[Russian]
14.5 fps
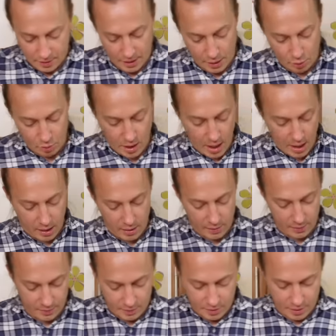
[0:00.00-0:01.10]
На югах
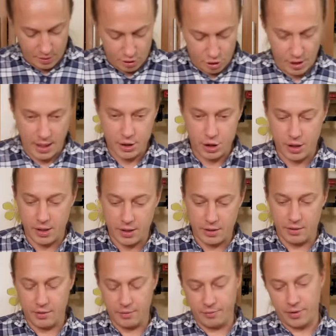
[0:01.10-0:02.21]
чаще
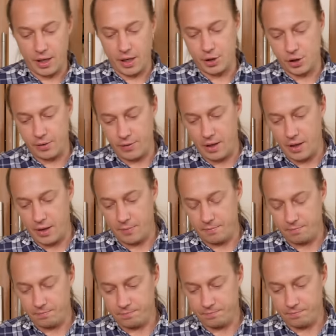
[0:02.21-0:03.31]
выращивали
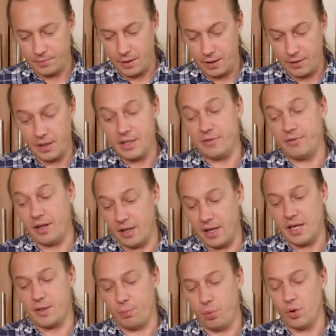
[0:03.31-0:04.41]
и,
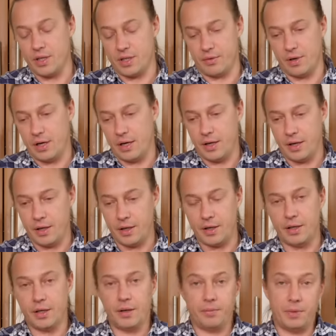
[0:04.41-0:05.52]
вернее, использовали
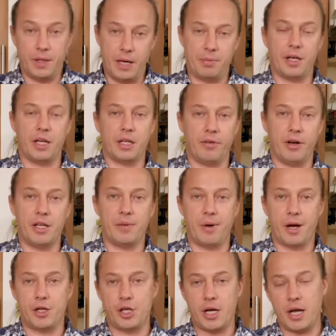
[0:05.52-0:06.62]
э, для приготовления
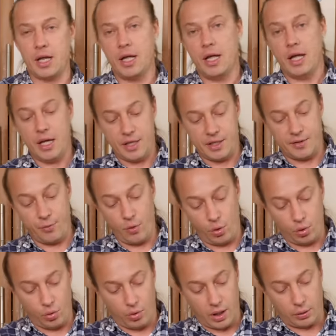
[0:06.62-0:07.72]
борща
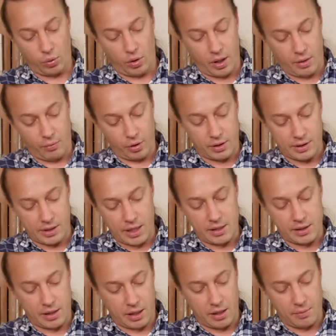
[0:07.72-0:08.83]
свеклу, которая, вот
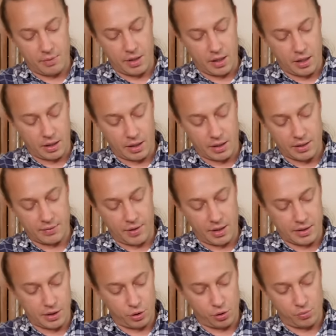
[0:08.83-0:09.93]
знаете, такими, она
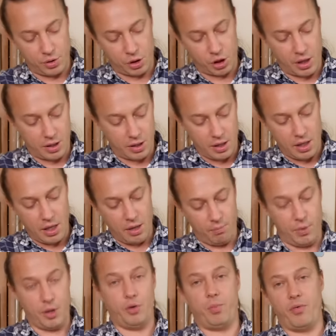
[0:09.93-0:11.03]
называется еще мишень,
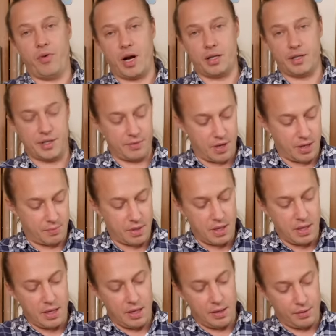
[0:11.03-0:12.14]
мы ее повара называем,
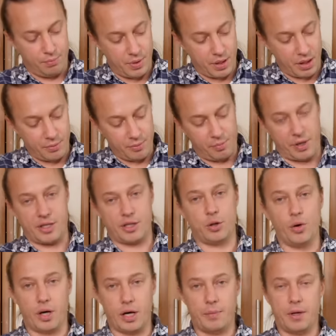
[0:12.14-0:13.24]
э, белыми
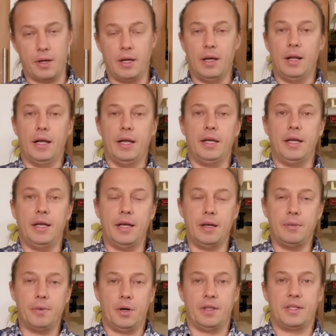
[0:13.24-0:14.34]
прослойками.
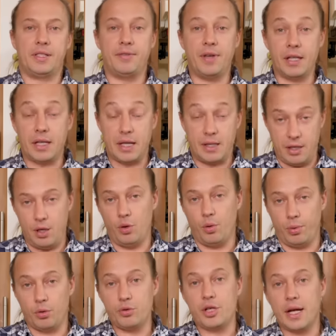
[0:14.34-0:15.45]
И цвет от нее
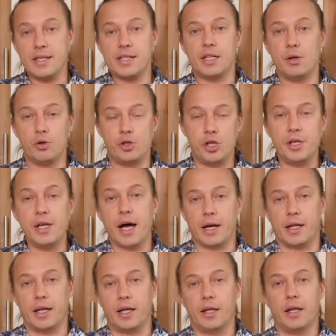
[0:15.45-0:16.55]
получается не очень
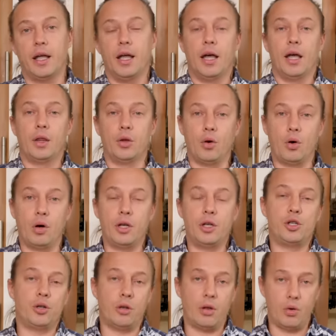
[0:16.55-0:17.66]
яркий. Но
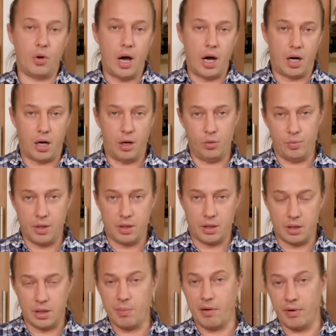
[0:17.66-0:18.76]
еще на югах любят
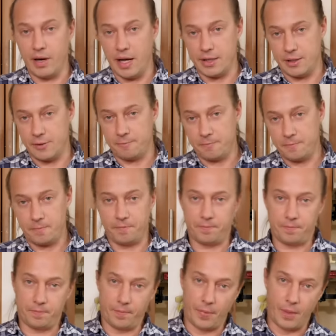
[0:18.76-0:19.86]
добавлять
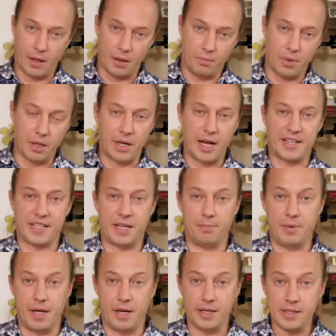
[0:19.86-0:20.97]
болгарский
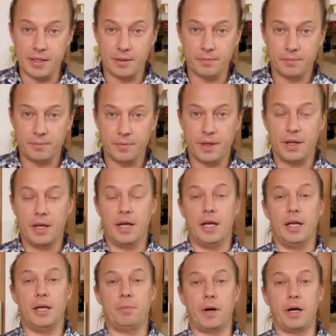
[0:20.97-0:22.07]
перец.
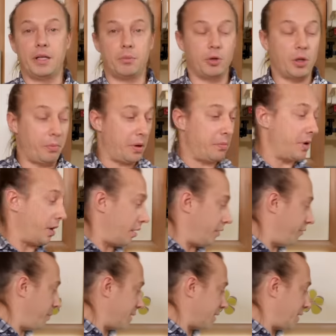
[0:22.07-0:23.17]
И поэтому, например,
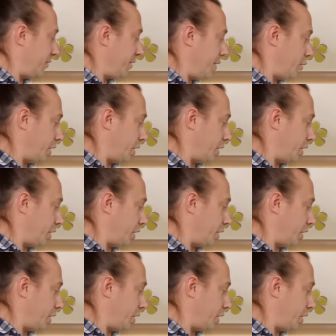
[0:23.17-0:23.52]
в Москве,